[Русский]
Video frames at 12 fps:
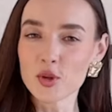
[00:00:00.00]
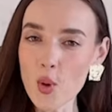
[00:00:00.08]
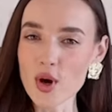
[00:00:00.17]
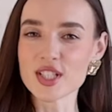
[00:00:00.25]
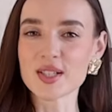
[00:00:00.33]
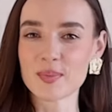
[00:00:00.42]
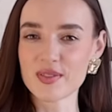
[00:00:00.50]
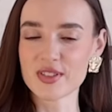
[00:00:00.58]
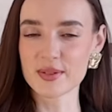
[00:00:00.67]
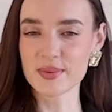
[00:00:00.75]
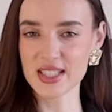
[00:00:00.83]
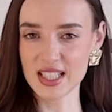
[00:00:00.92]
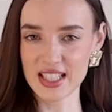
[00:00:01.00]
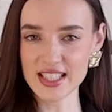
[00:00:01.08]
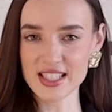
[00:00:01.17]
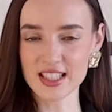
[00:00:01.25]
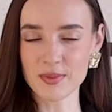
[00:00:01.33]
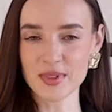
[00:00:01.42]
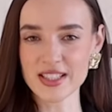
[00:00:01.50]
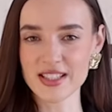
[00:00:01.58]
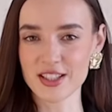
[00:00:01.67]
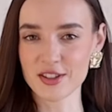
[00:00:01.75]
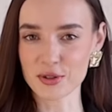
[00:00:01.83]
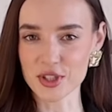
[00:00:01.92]
тоже бывшим стилистом
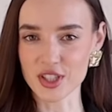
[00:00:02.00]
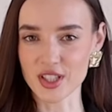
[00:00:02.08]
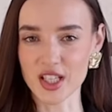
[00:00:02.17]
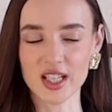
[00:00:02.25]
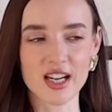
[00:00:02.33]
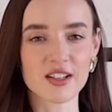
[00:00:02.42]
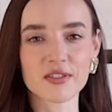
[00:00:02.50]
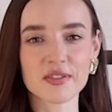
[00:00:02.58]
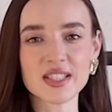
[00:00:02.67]
Настей Ножиной. Как вы